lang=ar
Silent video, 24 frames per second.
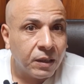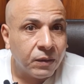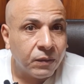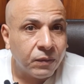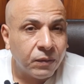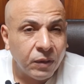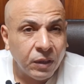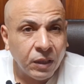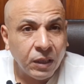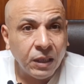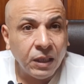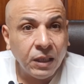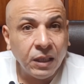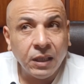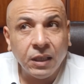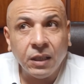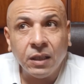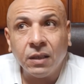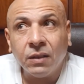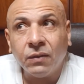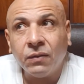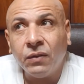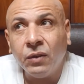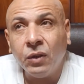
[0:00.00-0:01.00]

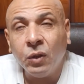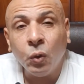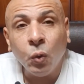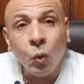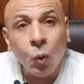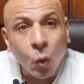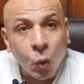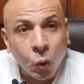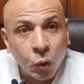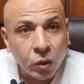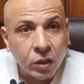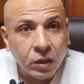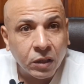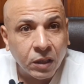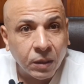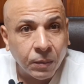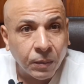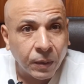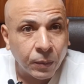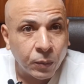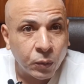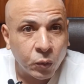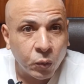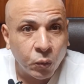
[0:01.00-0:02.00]
في في جهد
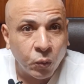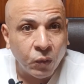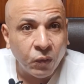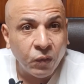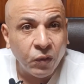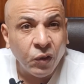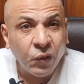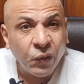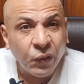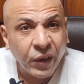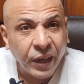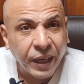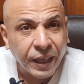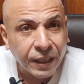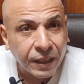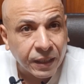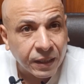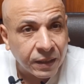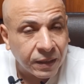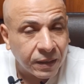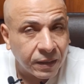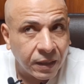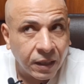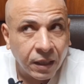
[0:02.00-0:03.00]
مبذول في فن
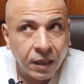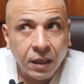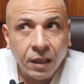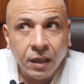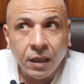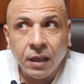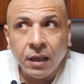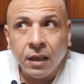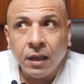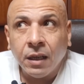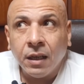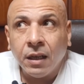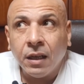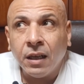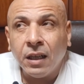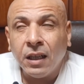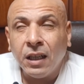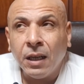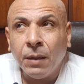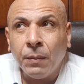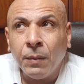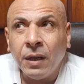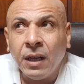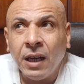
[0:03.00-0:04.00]

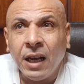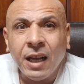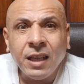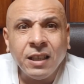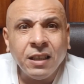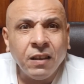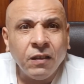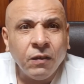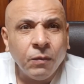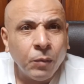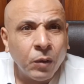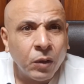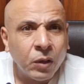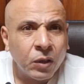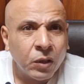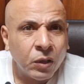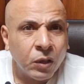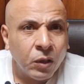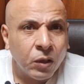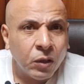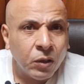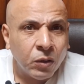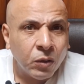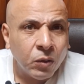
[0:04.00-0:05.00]
انما للاسف
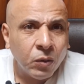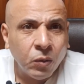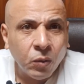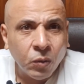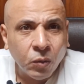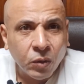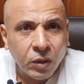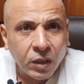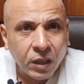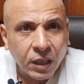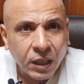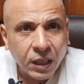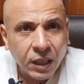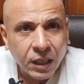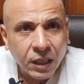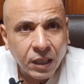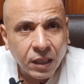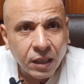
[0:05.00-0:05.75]
مهرجان الجونه